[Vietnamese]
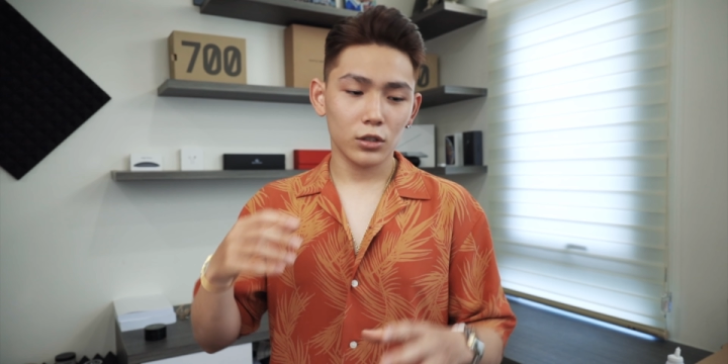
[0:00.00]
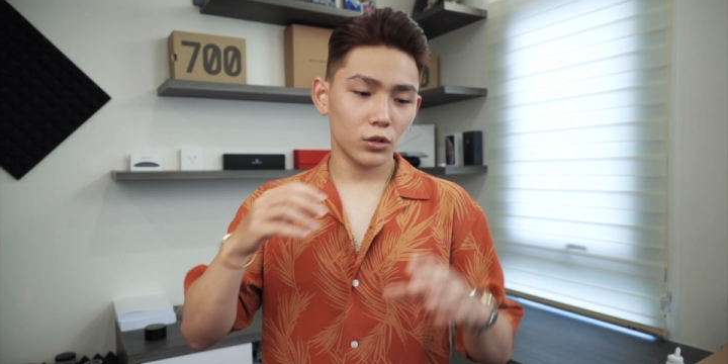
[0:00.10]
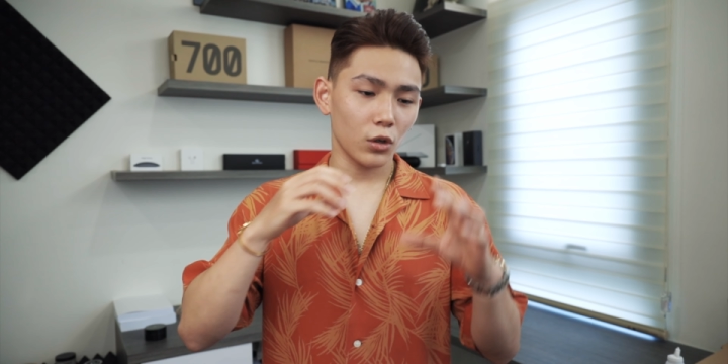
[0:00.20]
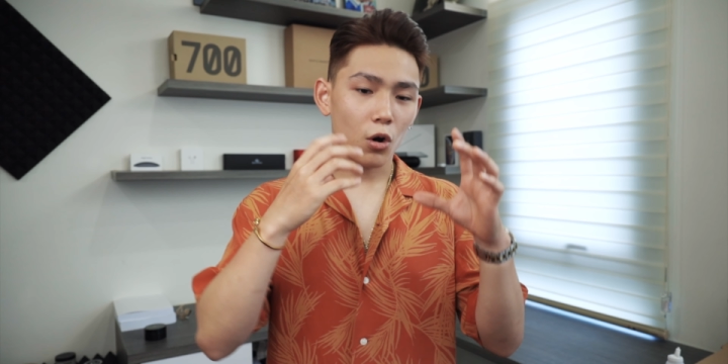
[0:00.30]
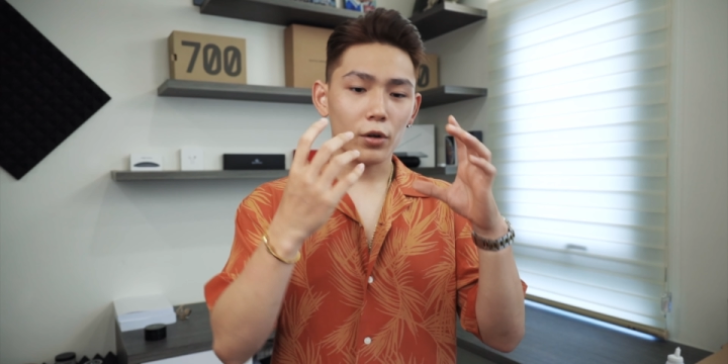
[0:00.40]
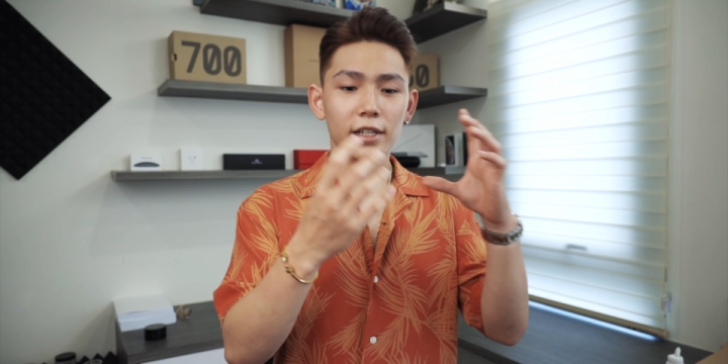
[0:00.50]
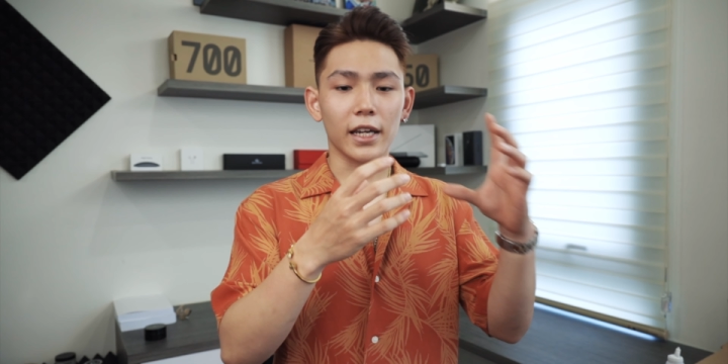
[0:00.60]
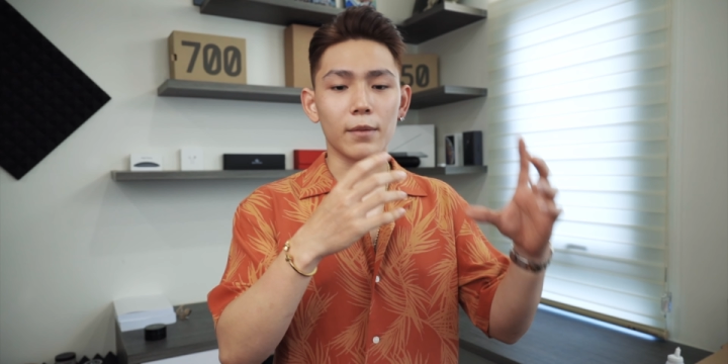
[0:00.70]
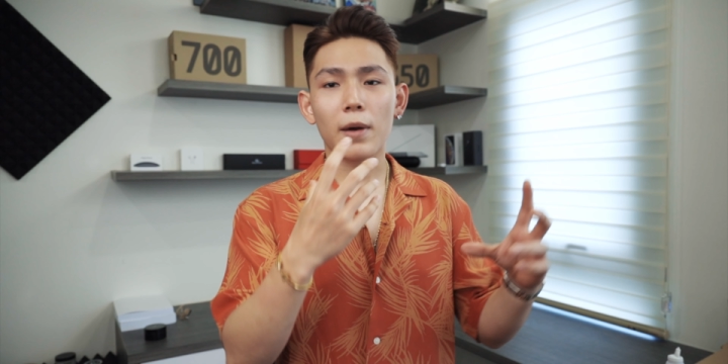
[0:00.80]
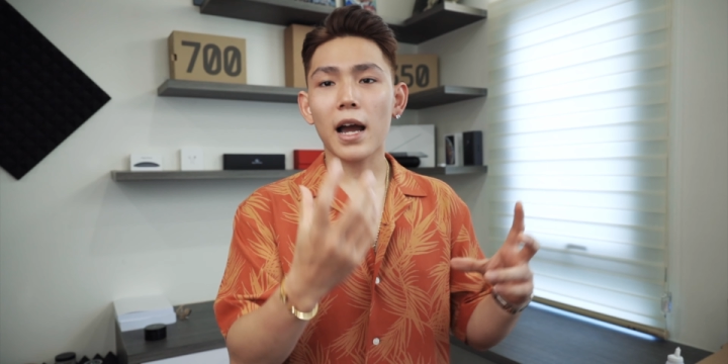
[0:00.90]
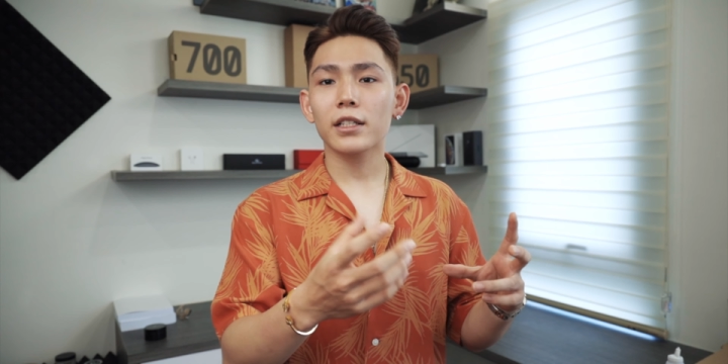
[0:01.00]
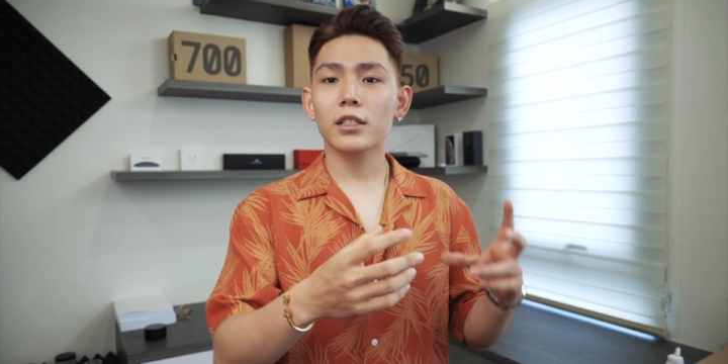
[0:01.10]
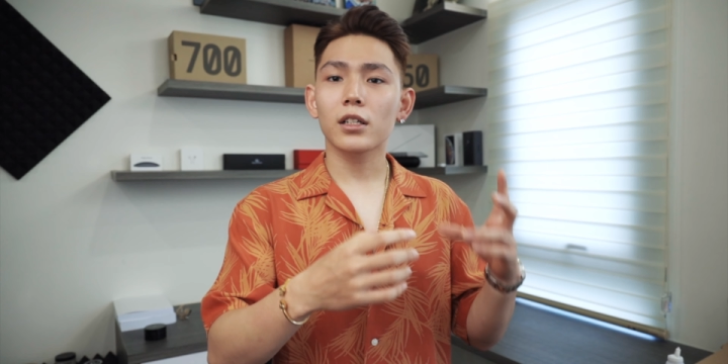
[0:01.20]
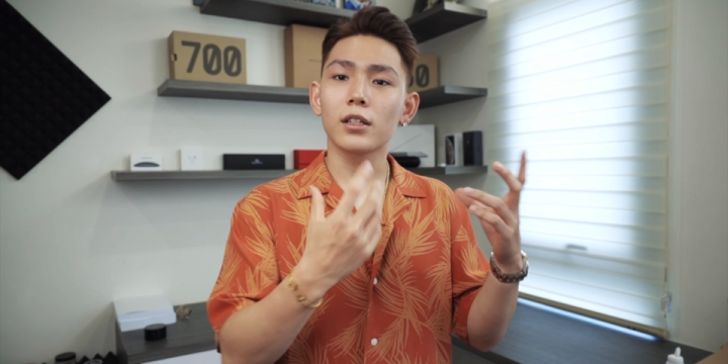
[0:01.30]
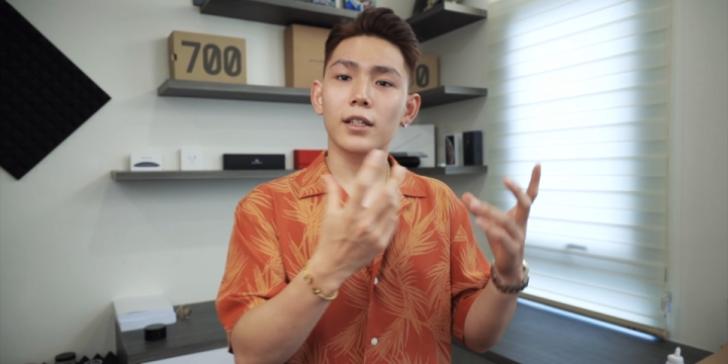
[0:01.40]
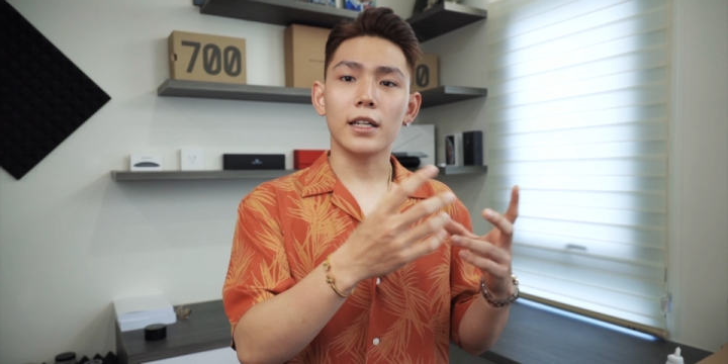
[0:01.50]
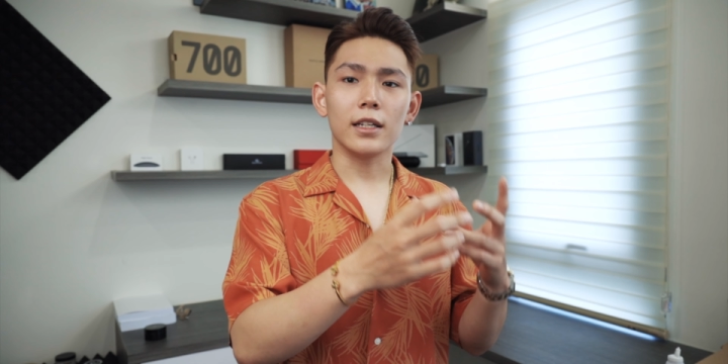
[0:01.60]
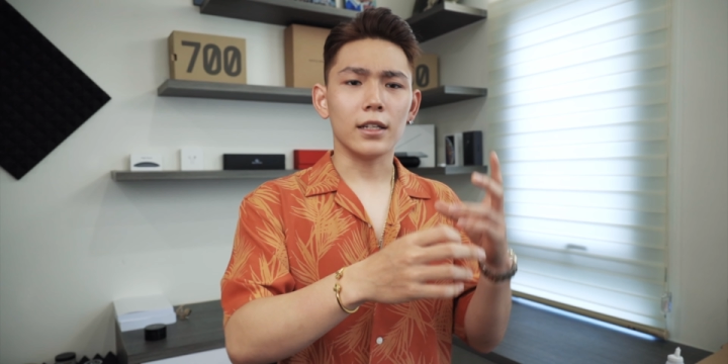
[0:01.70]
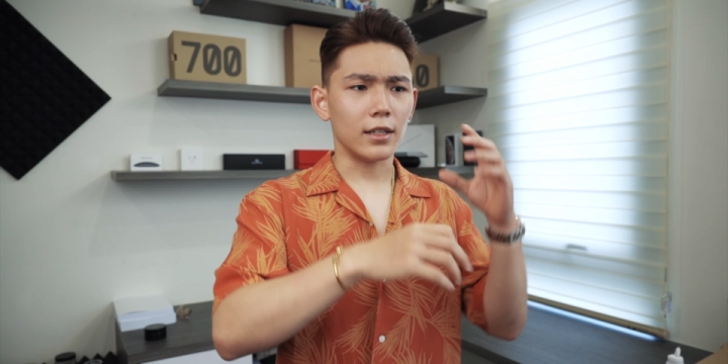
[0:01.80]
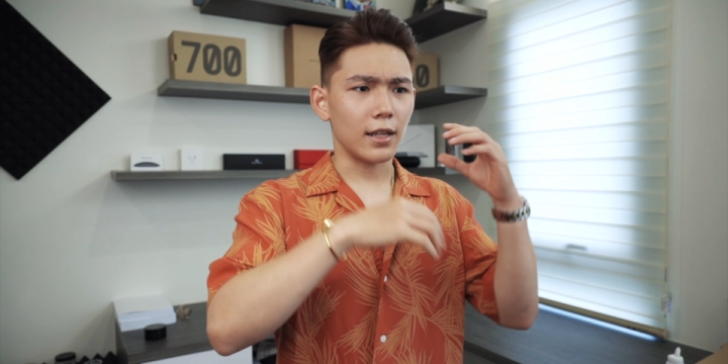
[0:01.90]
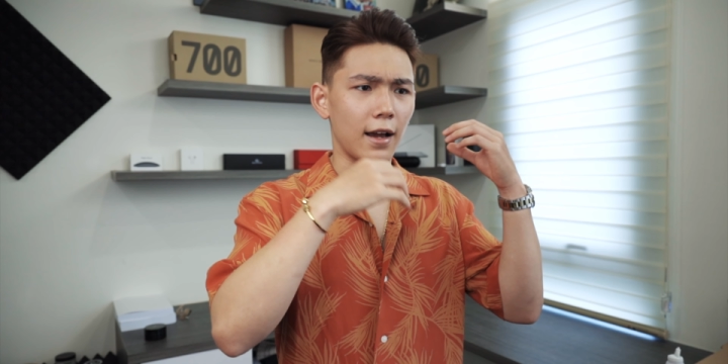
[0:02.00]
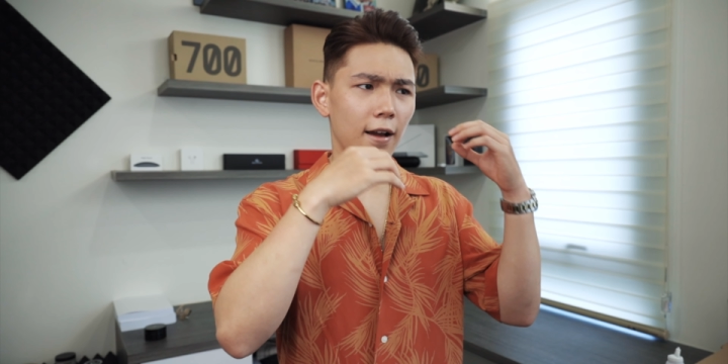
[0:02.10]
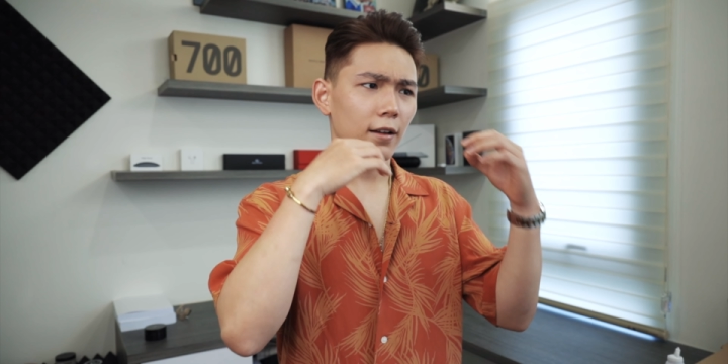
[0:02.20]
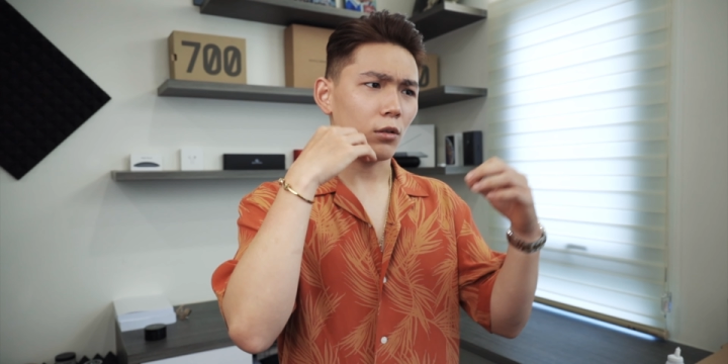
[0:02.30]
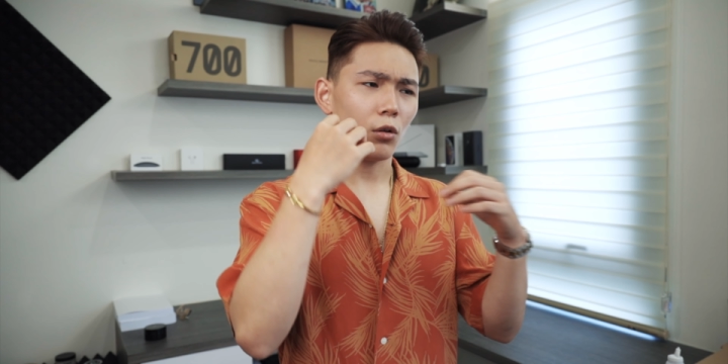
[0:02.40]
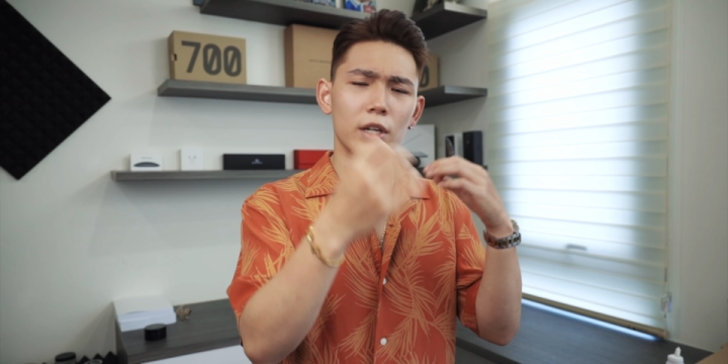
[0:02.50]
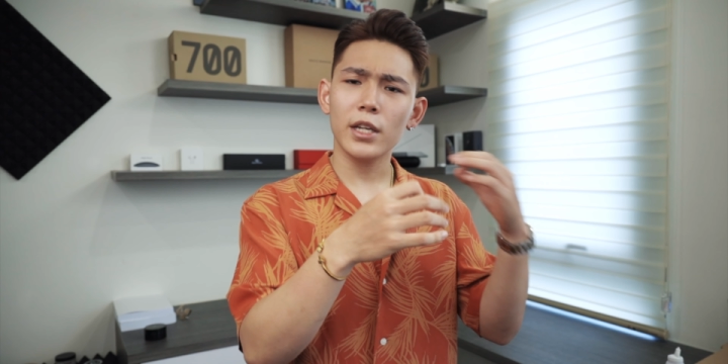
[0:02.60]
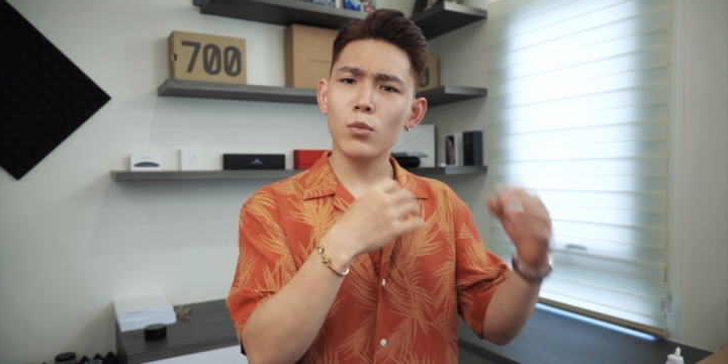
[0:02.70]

rồi có những cái patch cực kỳ là nó